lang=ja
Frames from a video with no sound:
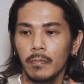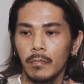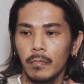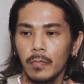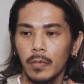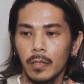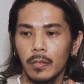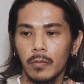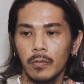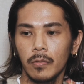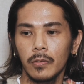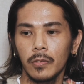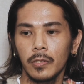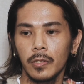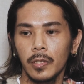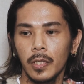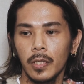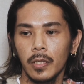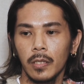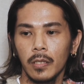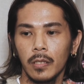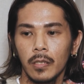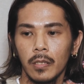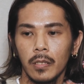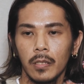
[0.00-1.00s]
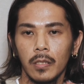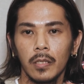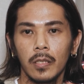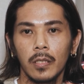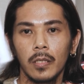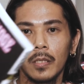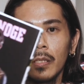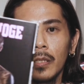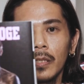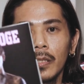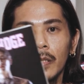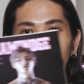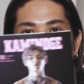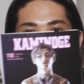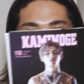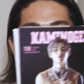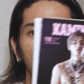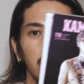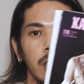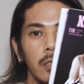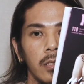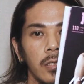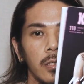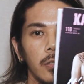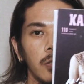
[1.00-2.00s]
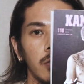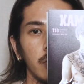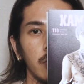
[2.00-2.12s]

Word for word: まあ、ここにね、えー、い